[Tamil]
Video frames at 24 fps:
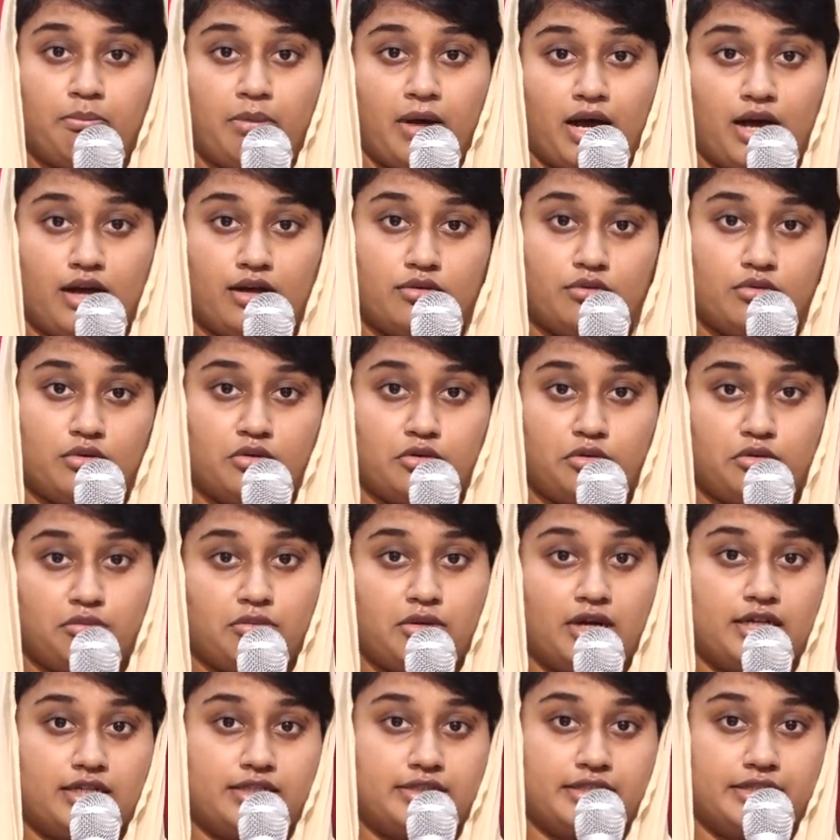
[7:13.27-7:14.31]
பார்வன்
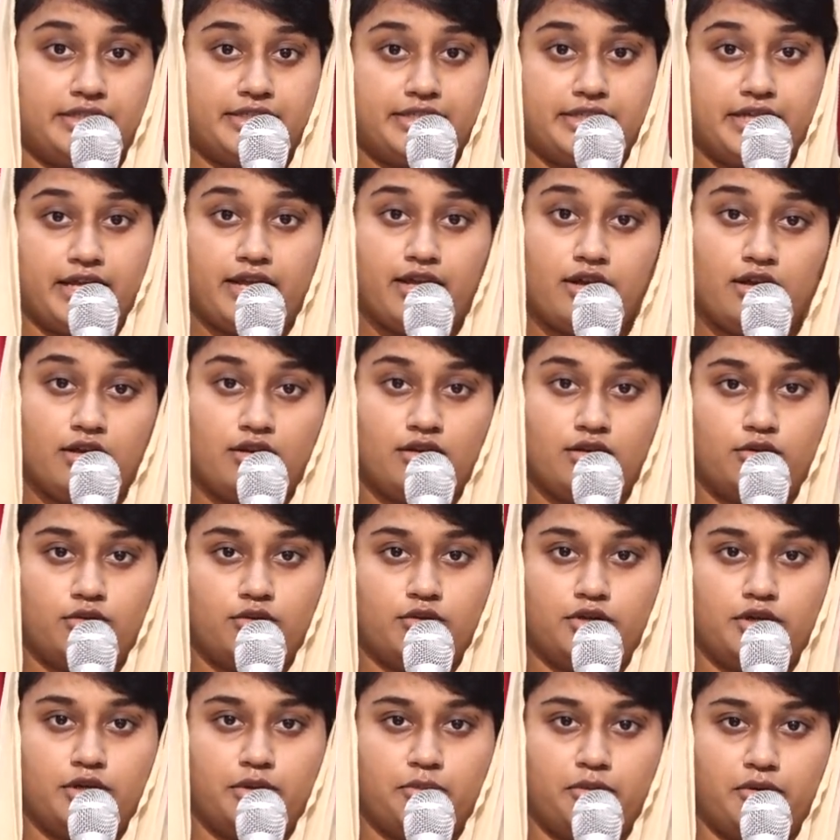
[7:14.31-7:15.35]
குமாரத்திக்கிட்டேயே
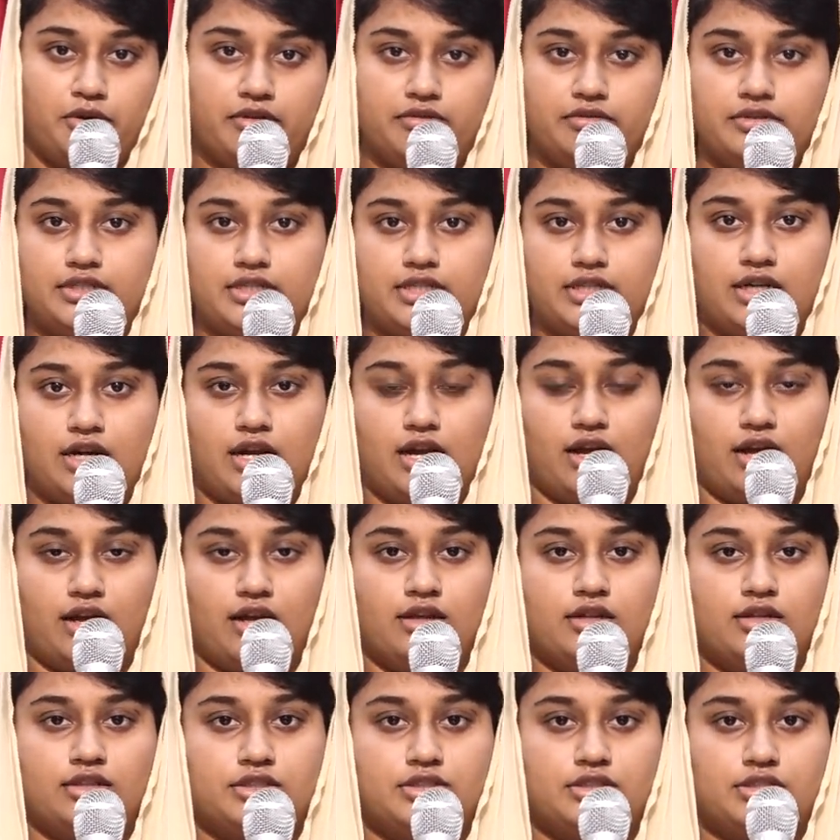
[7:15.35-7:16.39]
கொண்டு போய் விட்டுறாங்க
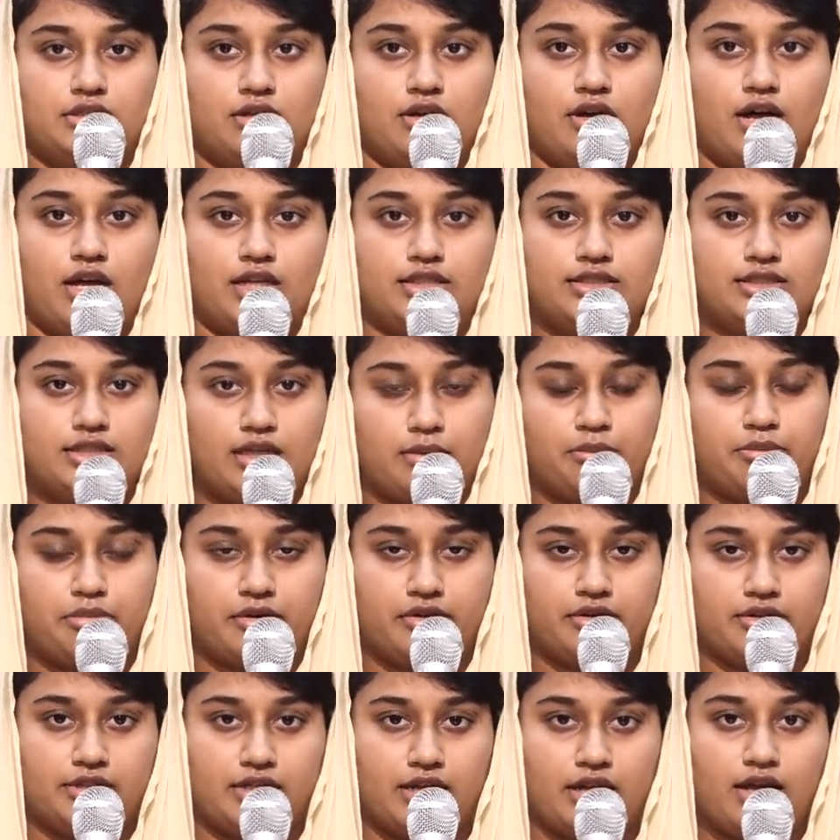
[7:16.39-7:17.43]
ஸோ
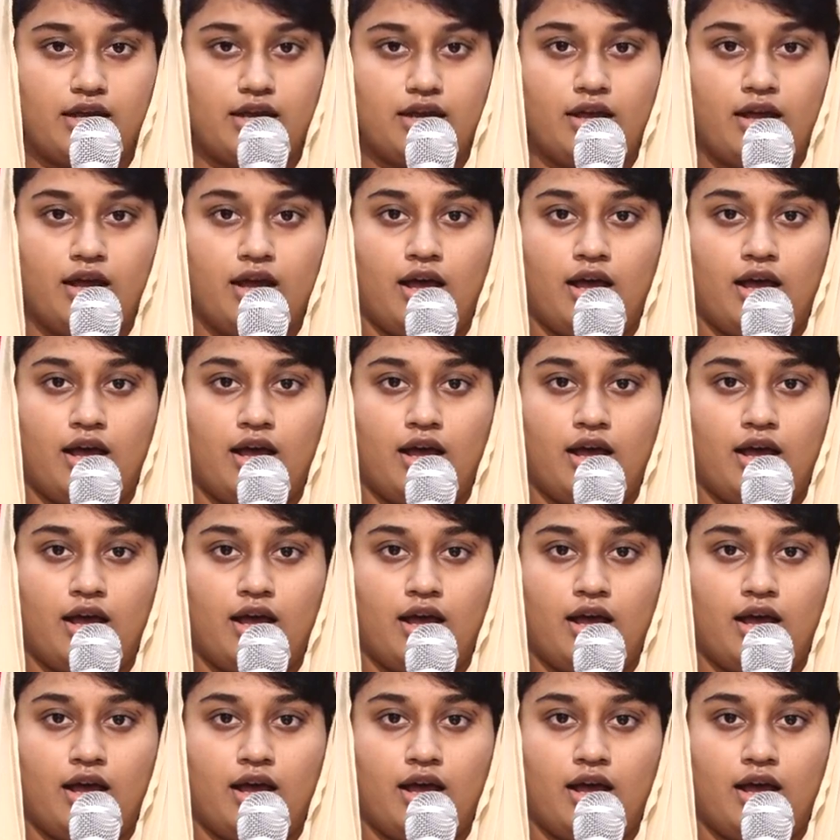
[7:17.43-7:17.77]
அதுக்கப்புறம் தான்